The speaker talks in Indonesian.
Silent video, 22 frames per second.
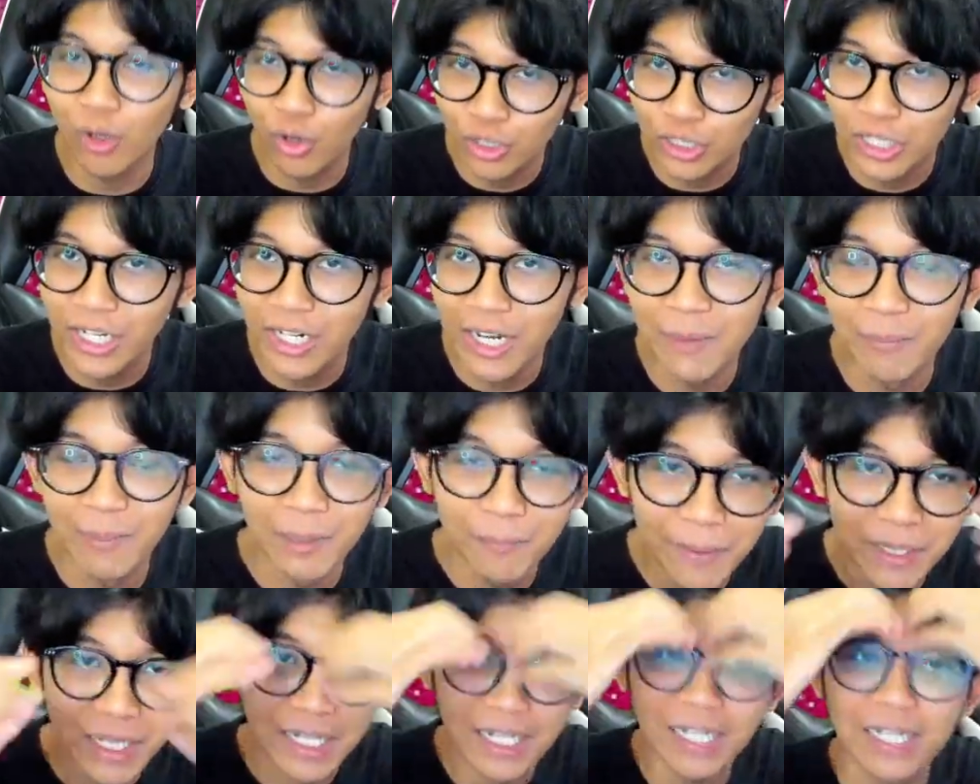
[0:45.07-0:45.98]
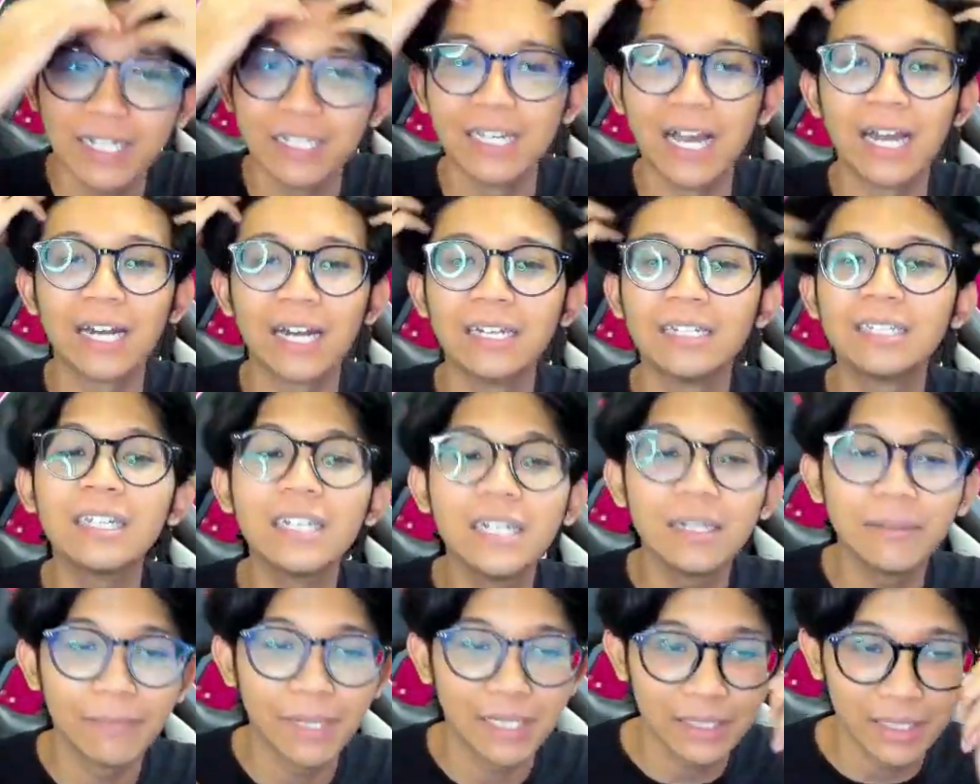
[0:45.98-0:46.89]
kota Diamond Peak ini. Jangan di
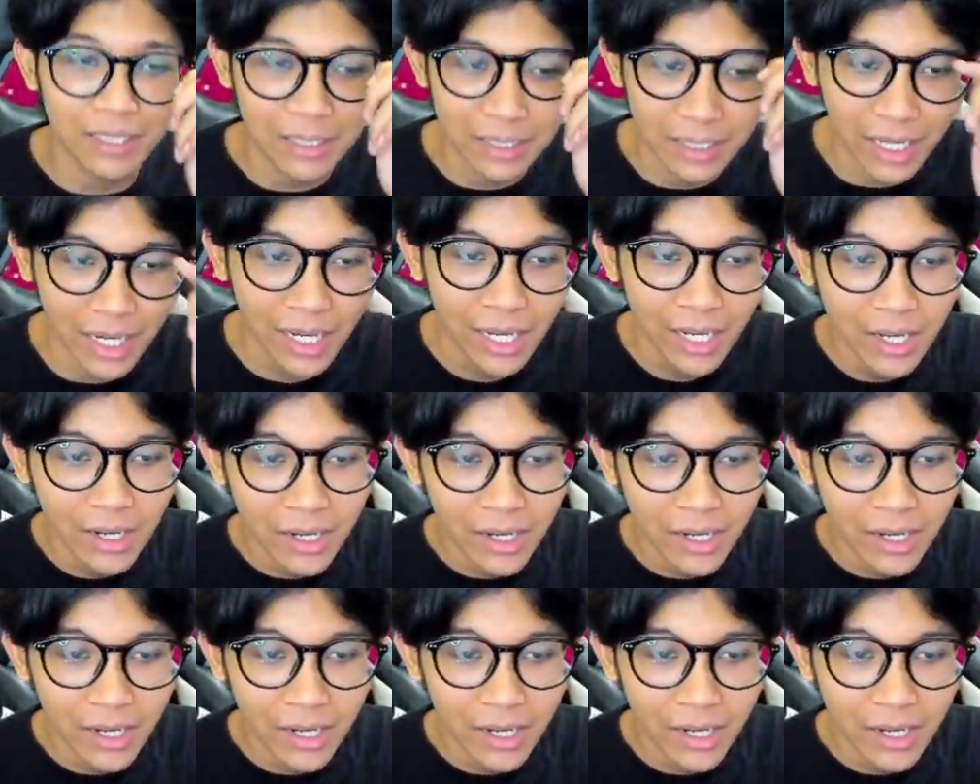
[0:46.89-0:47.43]
sini battlenya.